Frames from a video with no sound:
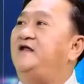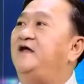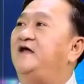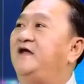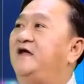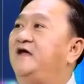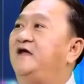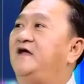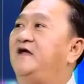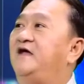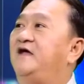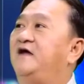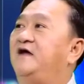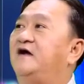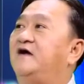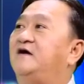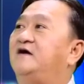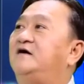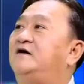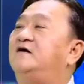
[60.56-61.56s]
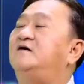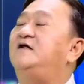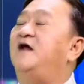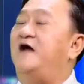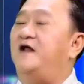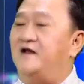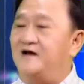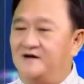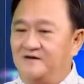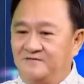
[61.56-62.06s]
thì cứ
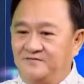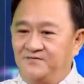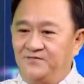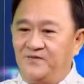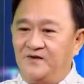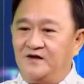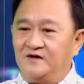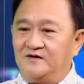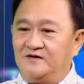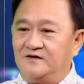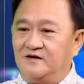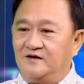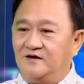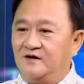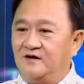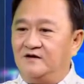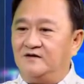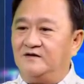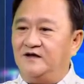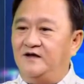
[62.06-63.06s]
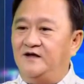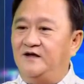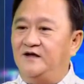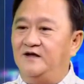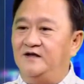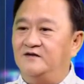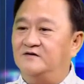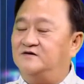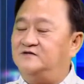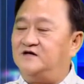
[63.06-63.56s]
để đó ừ.
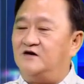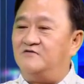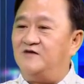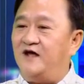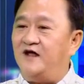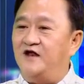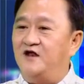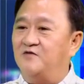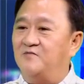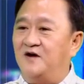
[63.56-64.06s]
thì nước sau này nếu